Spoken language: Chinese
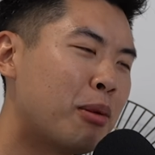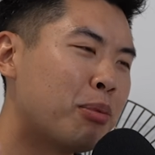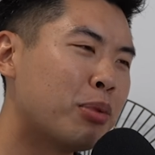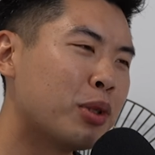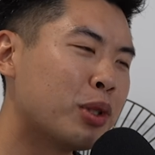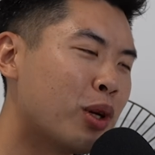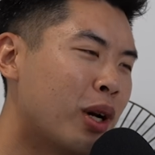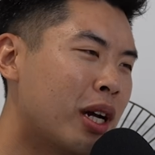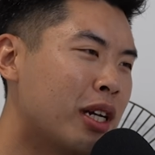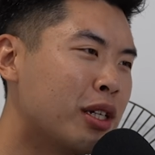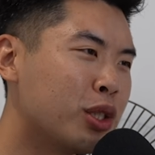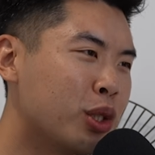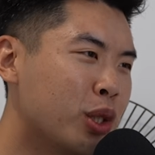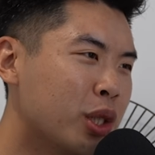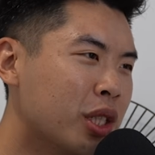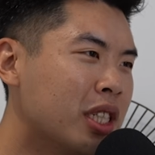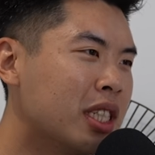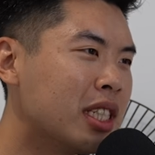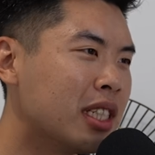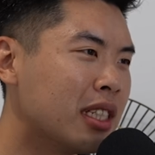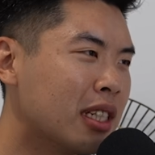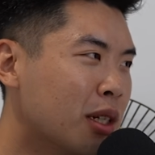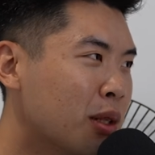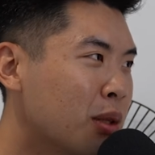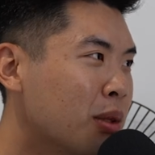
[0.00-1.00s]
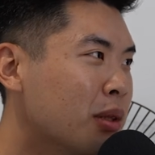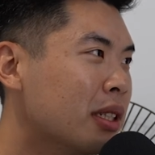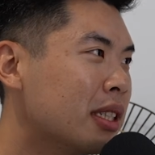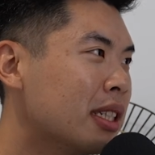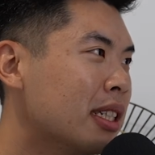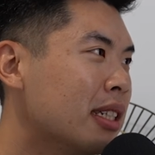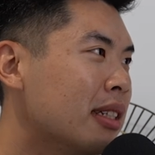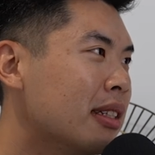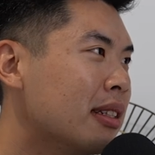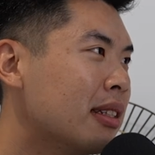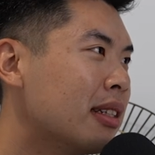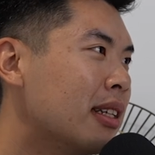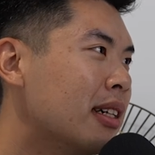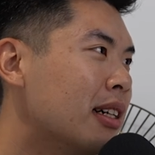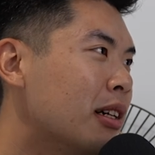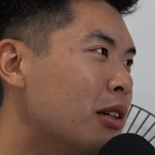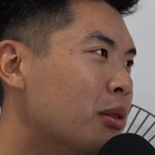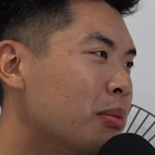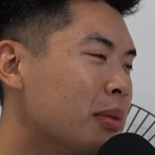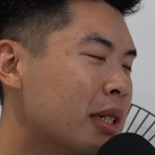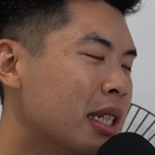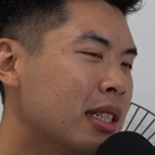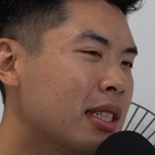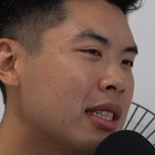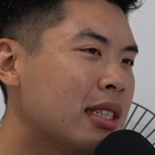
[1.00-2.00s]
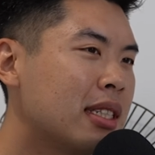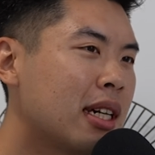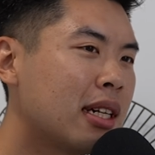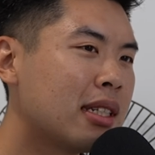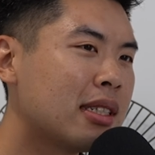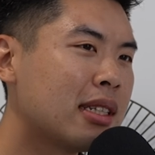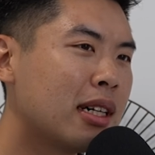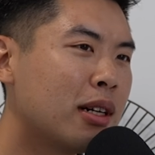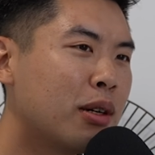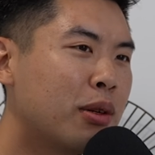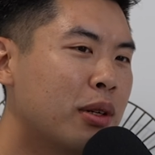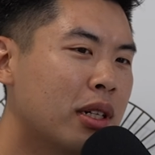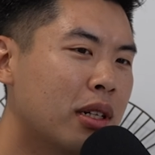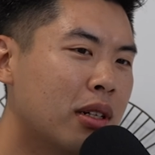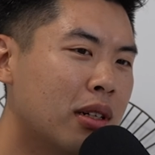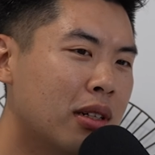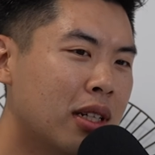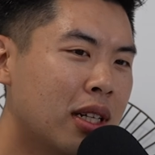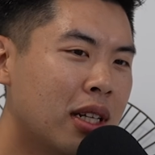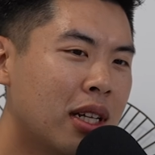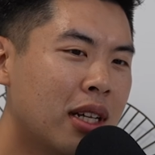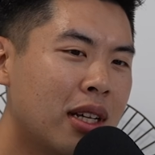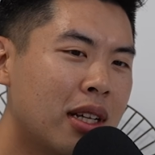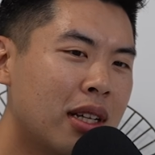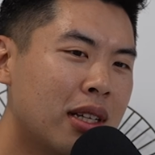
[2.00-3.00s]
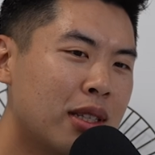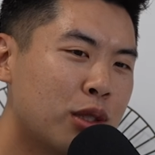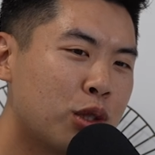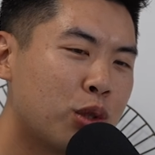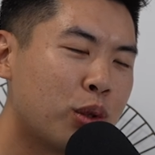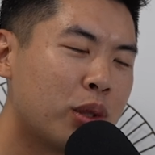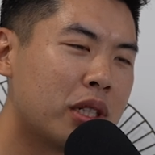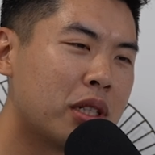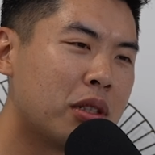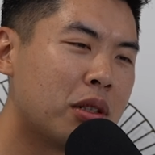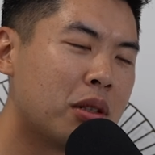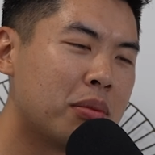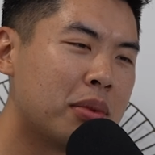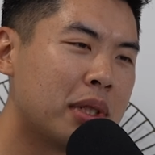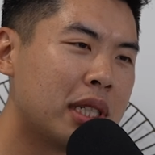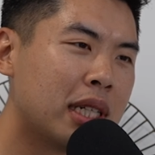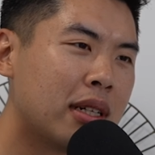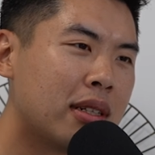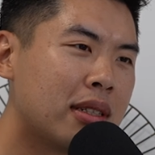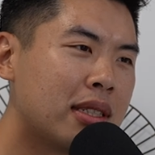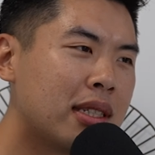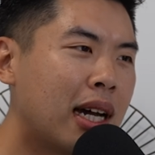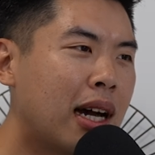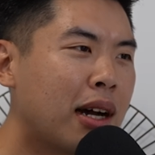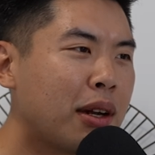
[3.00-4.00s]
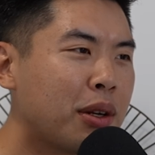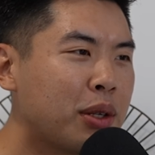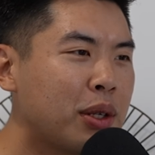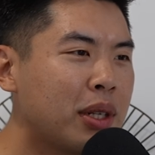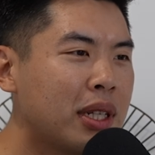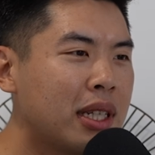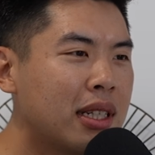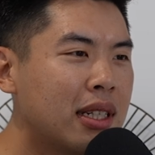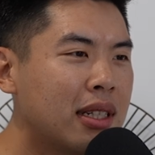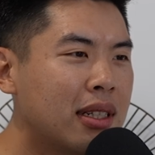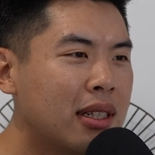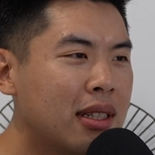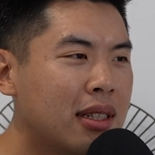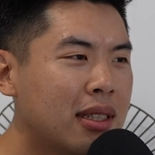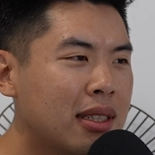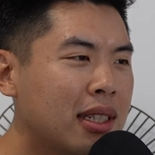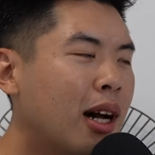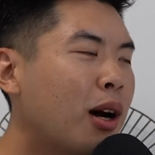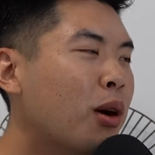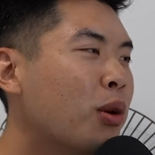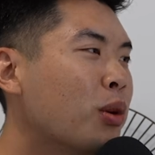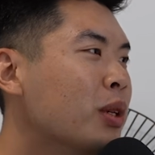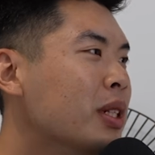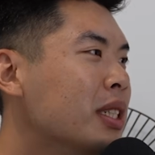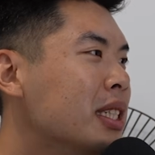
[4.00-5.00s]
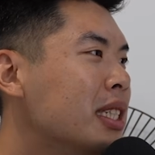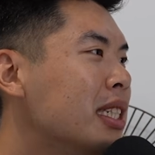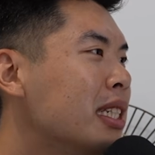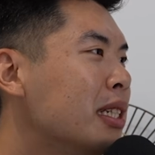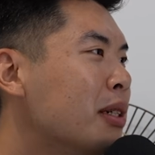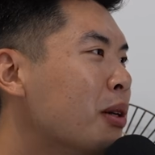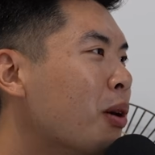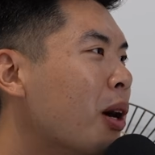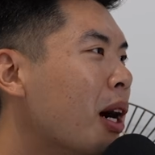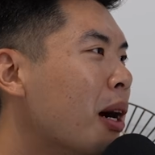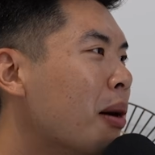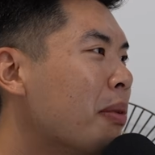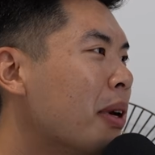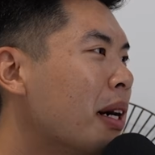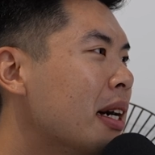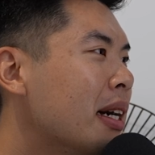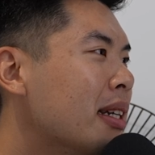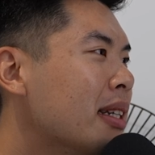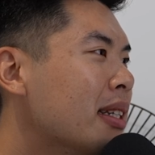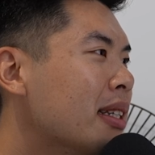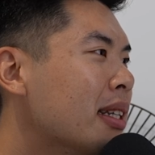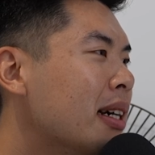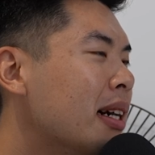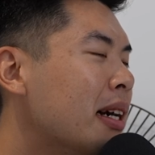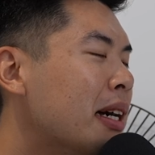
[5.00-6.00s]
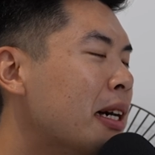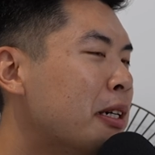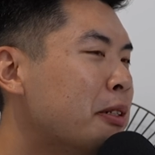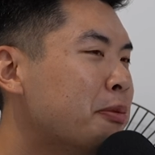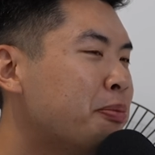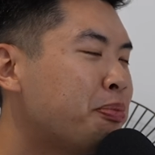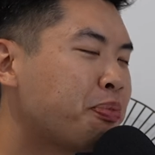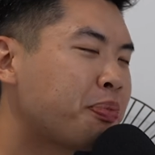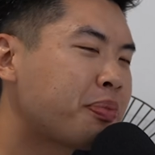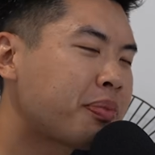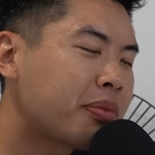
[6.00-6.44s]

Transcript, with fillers: 要不断学习的过程。那我们也是常常会有。做这种比较长远的讨论计划嘛？那